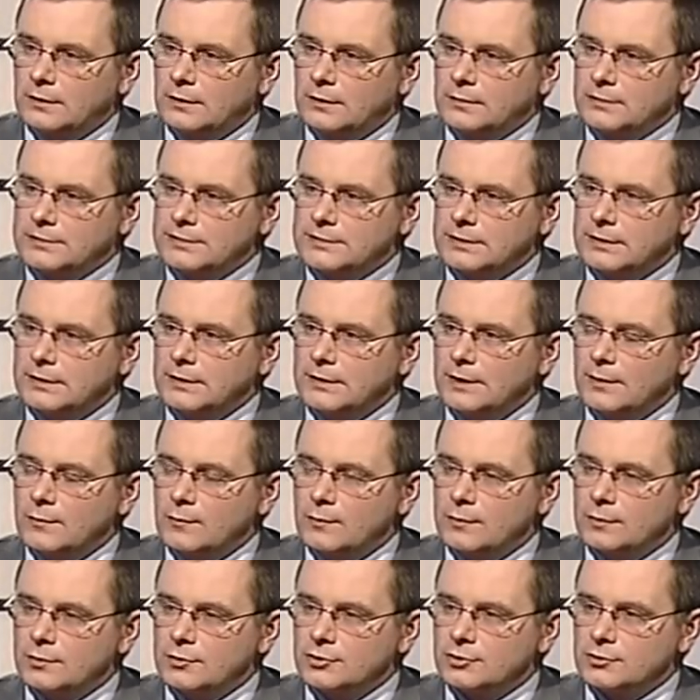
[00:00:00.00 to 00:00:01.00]
takie
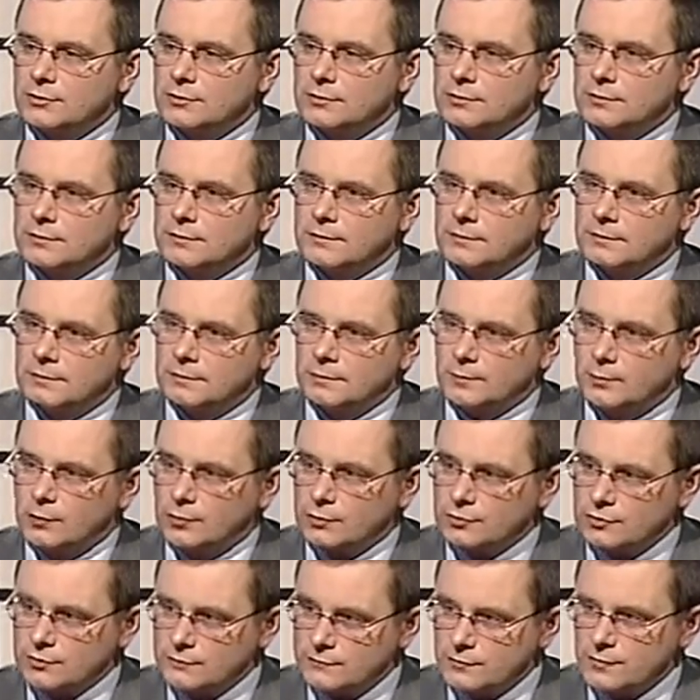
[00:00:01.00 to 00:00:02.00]
sygnały, iż
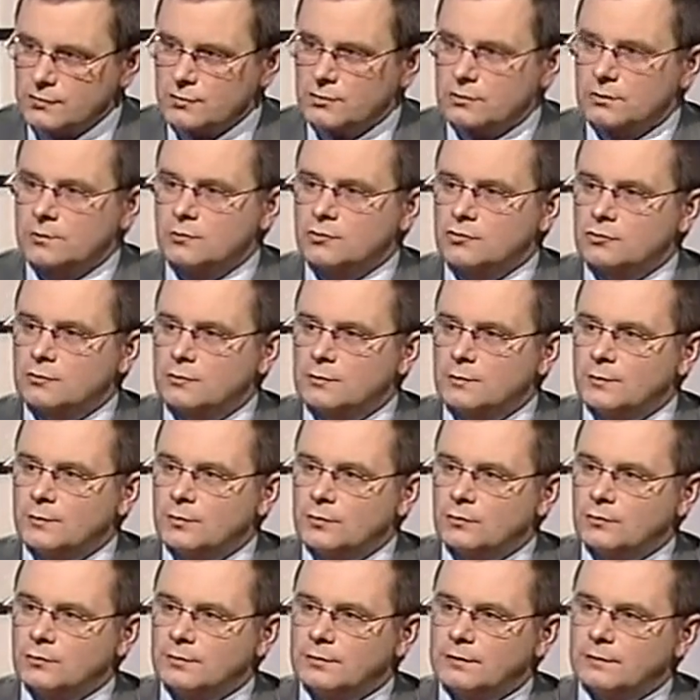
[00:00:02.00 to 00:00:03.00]
po
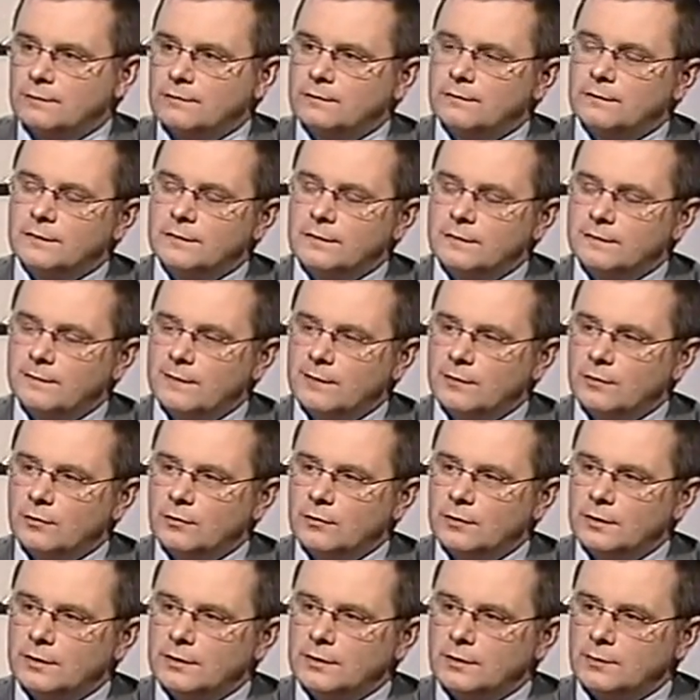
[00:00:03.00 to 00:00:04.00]
1997 roku tam
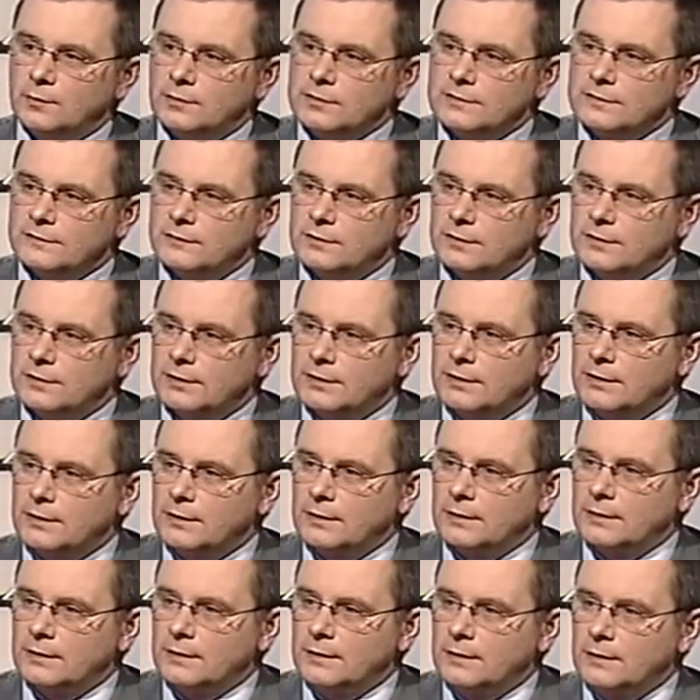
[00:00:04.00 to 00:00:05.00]
wydawano kolejne pozwolenia
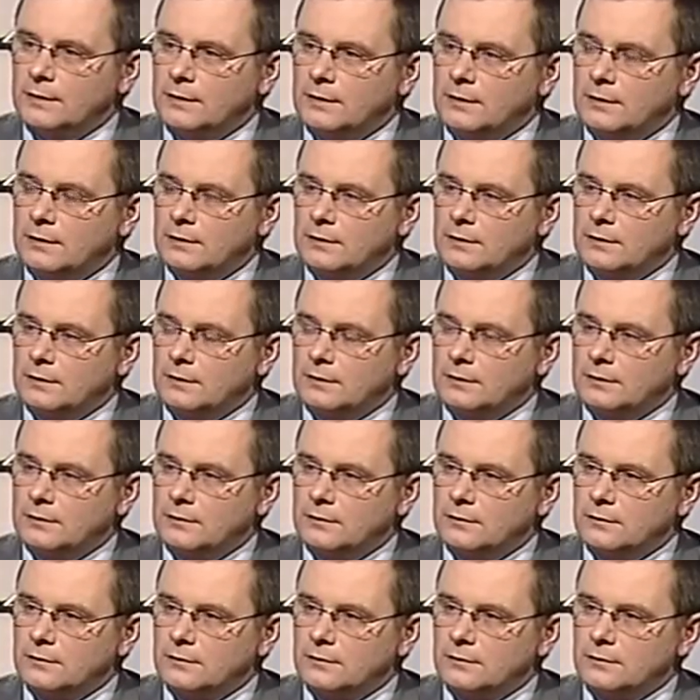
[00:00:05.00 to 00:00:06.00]
na,
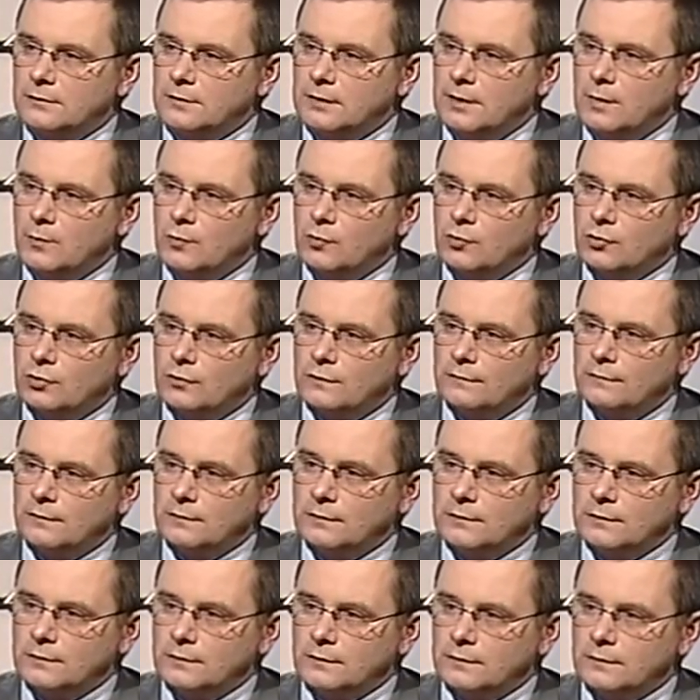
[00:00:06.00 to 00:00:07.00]
na
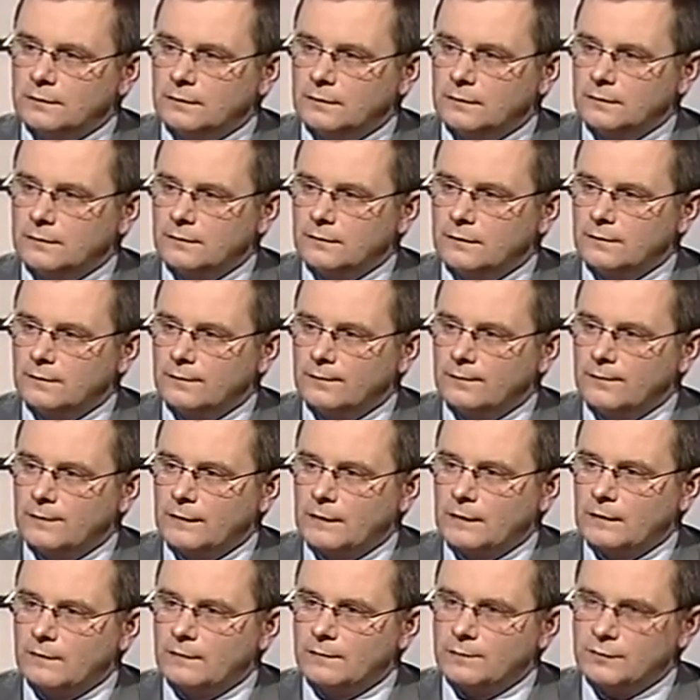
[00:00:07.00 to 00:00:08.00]
budowę Takie są
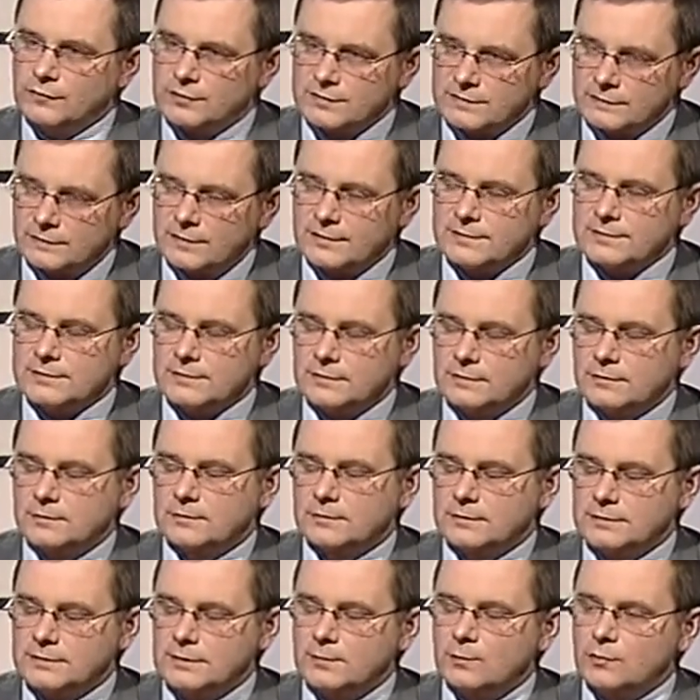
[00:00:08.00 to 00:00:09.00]
informacje przez
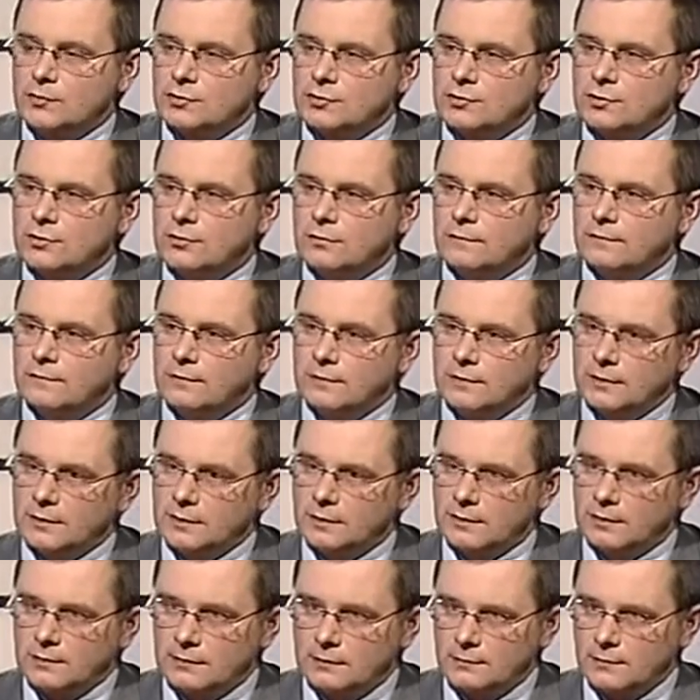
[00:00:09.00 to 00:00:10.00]
władze
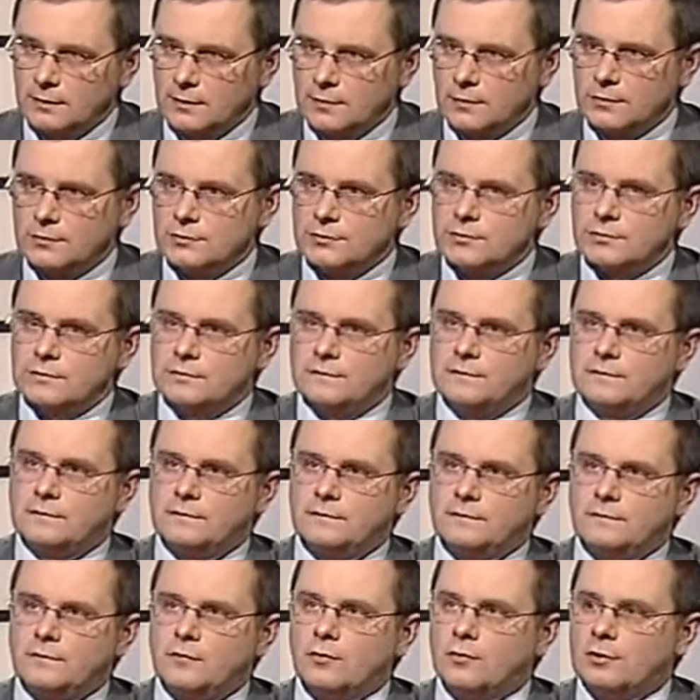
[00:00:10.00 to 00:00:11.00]
samorządowe i gdyś
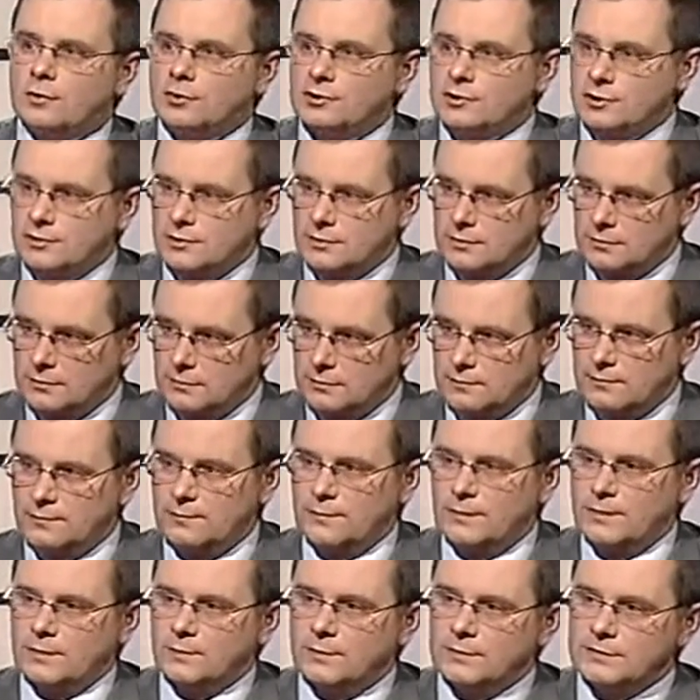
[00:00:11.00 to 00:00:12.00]
w okresie,
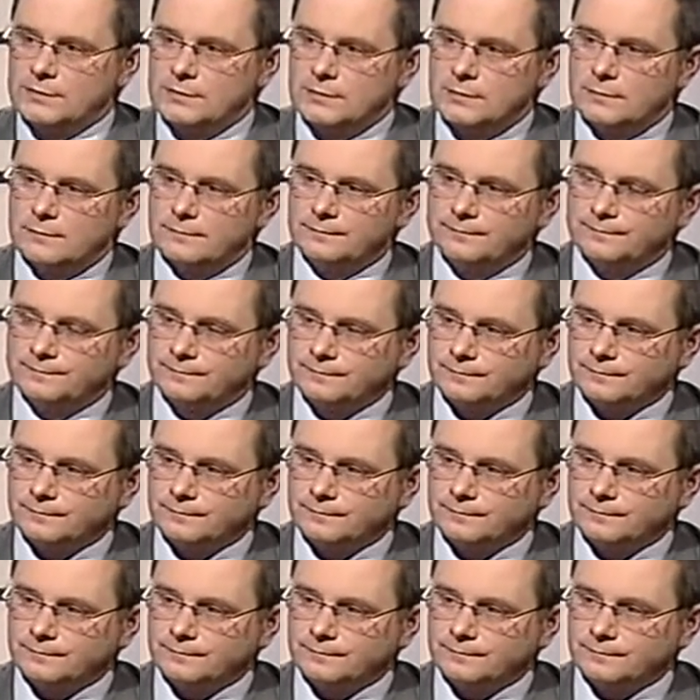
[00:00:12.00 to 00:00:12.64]
kiedy pan minister